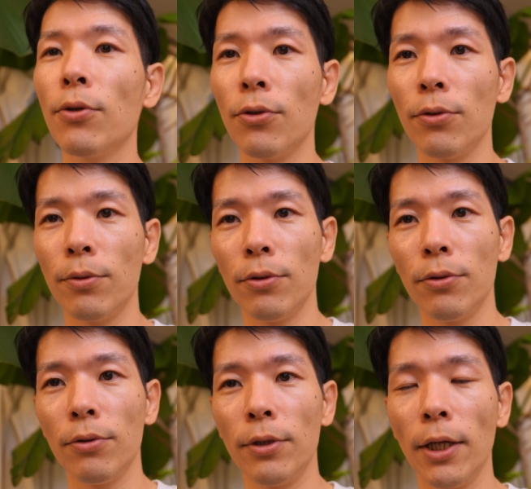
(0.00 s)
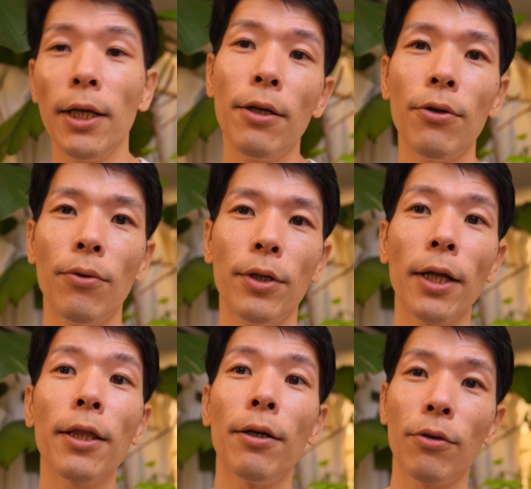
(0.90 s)
吸ができるように
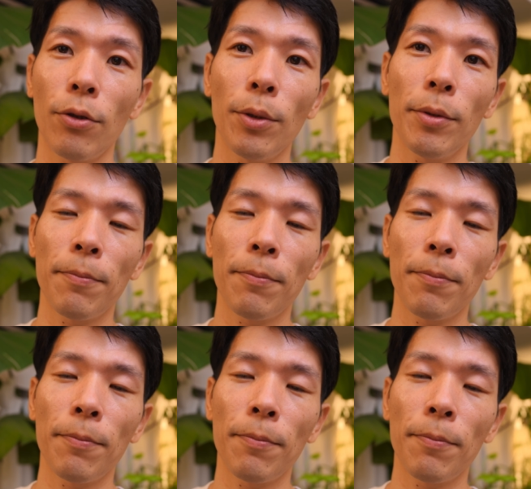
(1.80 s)
なっていくと思いま